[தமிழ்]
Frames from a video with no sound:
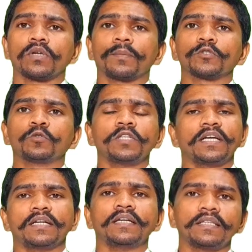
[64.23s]
ஸோ நம்ம சுற்றி
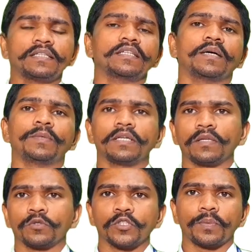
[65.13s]
என்னென்ன இருக்குது
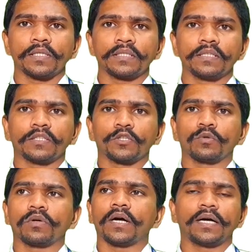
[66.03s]
அப்படிங்கிறது கொஞ்சம் பார்த்தீங்கன்னா
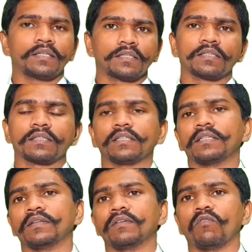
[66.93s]
தெரியும் காற்று இருக்குது